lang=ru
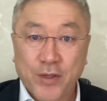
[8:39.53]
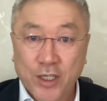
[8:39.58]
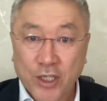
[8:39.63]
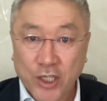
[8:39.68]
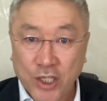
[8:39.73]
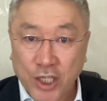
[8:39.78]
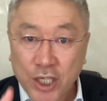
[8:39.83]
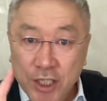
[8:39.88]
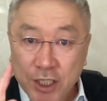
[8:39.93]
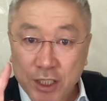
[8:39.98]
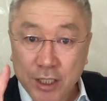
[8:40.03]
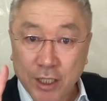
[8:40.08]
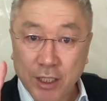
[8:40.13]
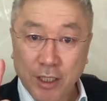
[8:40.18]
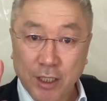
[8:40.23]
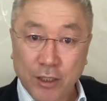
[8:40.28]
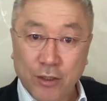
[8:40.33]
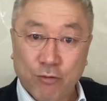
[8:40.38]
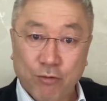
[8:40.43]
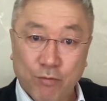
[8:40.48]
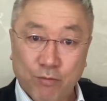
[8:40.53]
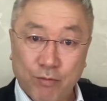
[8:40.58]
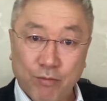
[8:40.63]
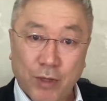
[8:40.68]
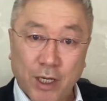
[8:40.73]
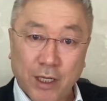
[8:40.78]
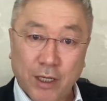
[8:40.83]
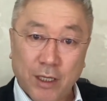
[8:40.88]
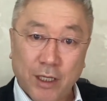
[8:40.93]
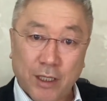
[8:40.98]
Жизнь
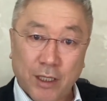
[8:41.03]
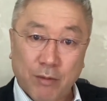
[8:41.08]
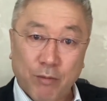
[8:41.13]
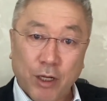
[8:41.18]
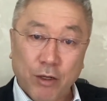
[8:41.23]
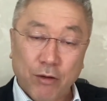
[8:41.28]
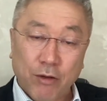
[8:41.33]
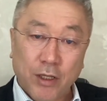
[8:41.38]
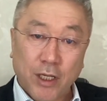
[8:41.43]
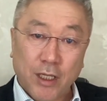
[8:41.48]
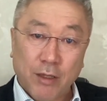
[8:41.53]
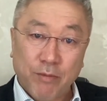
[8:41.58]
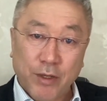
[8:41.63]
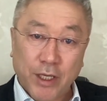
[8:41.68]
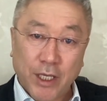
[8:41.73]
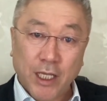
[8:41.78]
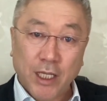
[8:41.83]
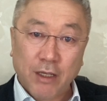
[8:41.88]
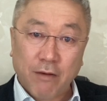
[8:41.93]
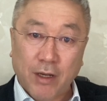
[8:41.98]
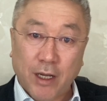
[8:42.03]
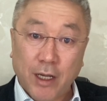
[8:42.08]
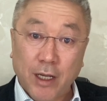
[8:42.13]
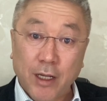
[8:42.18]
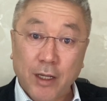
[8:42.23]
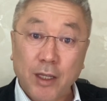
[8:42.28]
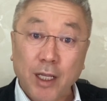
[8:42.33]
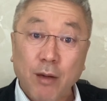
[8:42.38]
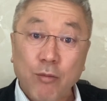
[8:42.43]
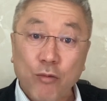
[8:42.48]
это Маргулана Бекенова
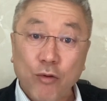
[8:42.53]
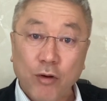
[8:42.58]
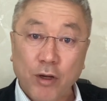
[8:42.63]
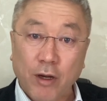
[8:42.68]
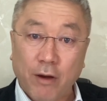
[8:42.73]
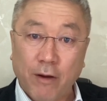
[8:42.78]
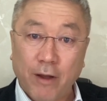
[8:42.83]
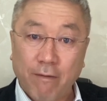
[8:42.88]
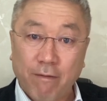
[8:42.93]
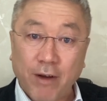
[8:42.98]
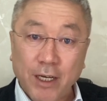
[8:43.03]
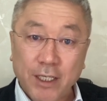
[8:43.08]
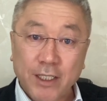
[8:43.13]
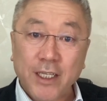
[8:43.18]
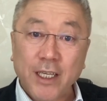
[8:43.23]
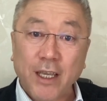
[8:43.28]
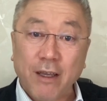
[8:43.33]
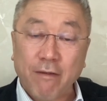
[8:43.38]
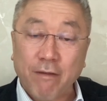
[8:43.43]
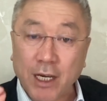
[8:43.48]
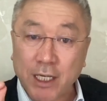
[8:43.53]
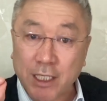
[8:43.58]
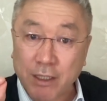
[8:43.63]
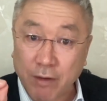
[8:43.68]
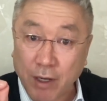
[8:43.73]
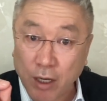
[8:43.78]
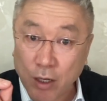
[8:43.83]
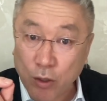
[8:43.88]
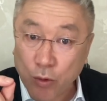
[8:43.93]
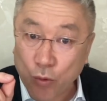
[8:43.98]
намного важнее
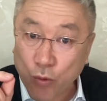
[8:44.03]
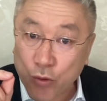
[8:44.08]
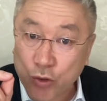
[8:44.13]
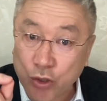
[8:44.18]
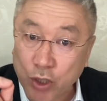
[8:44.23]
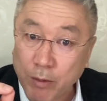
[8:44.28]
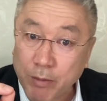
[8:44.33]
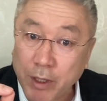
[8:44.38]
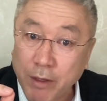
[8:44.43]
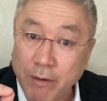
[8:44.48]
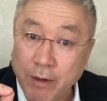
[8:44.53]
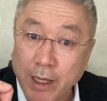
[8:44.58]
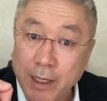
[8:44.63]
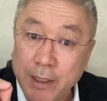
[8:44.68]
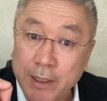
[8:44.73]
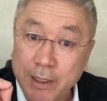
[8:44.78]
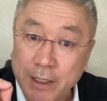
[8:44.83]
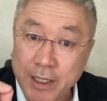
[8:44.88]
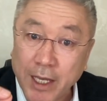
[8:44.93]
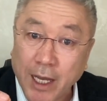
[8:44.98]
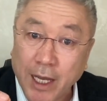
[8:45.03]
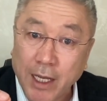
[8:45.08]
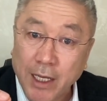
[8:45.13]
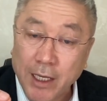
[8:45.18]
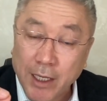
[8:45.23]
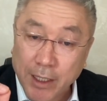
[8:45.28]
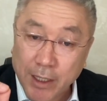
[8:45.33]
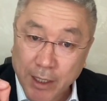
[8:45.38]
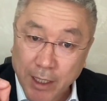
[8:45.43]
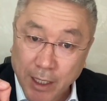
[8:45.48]
вашего учебного дня.
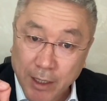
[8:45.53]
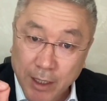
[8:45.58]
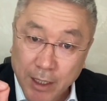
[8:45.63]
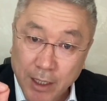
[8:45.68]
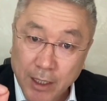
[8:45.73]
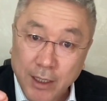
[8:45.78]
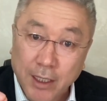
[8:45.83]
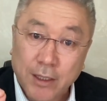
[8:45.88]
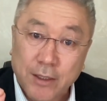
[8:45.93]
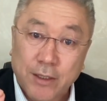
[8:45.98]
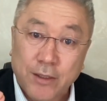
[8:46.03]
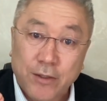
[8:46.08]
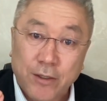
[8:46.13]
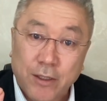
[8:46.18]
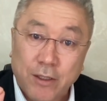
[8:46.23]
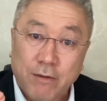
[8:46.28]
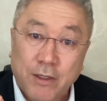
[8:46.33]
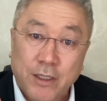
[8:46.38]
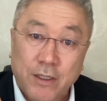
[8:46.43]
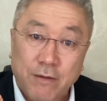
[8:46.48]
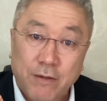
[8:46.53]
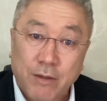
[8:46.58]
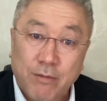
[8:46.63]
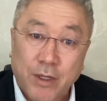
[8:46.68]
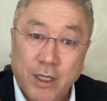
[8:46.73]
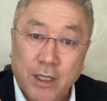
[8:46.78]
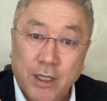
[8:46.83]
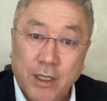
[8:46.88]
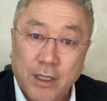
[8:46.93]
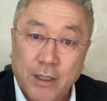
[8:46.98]
Я на это акцентирую ваше
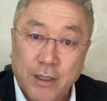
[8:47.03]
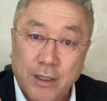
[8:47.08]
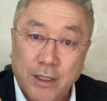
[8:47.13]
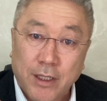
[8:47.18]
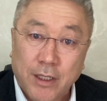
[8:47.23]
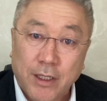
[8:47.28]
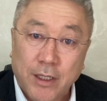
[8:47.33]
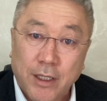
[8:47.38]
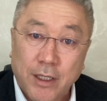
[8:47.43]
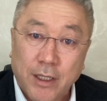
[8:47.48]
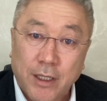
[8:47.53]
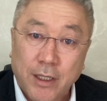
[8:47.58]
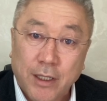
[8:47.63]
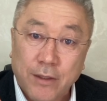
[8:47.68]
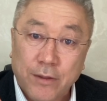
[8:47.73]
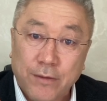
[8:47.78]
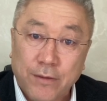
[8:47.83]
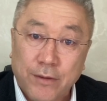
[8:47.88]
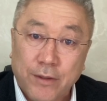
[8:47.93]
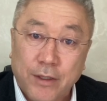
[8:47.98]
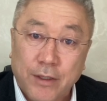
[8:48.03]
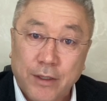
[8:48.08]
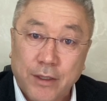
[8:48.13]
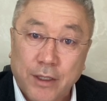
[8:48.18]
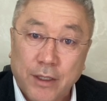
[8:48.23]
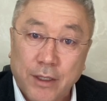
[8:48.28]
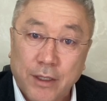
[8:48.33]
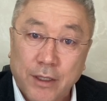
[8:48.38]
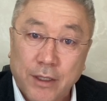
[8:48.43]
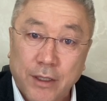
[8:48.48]
внимание, дорогие
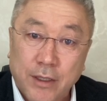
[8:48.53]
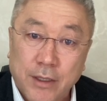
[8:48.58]
студенты.